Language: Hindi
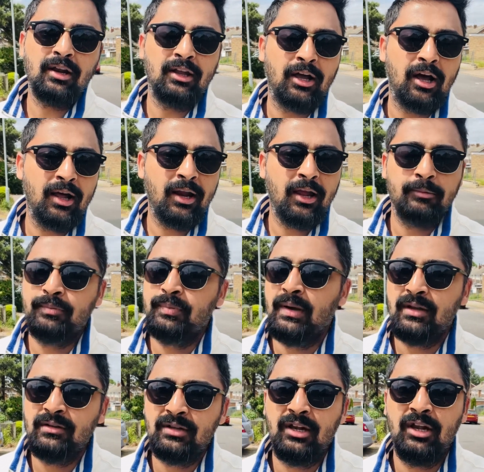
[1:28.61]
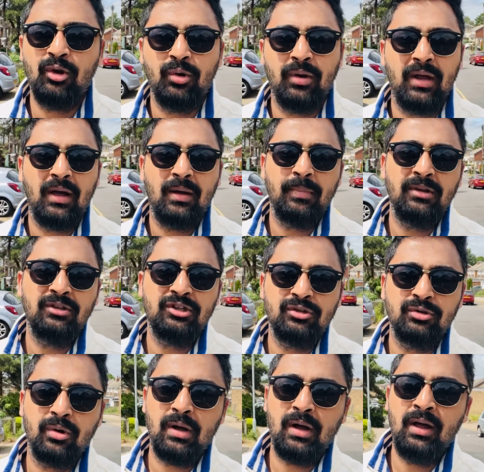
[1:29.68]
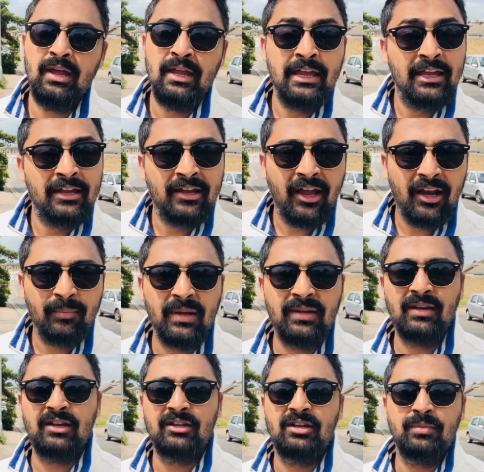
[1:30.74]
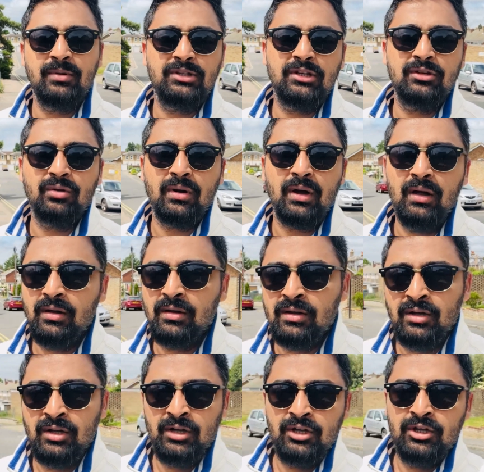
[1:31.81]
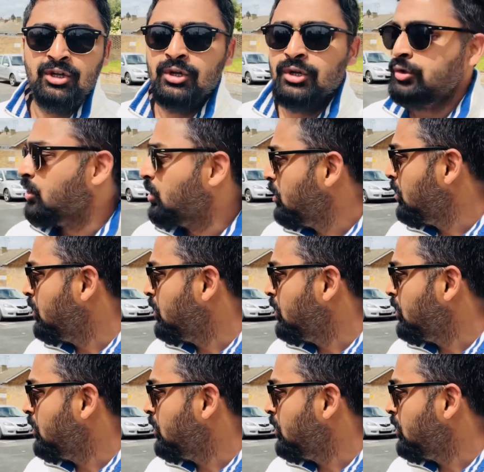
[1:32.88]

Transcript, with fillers: अगर एक्सपीरियंस ले लोगे आप इन चीज़ों का या इनमें से किसी भी चीज़ों का तो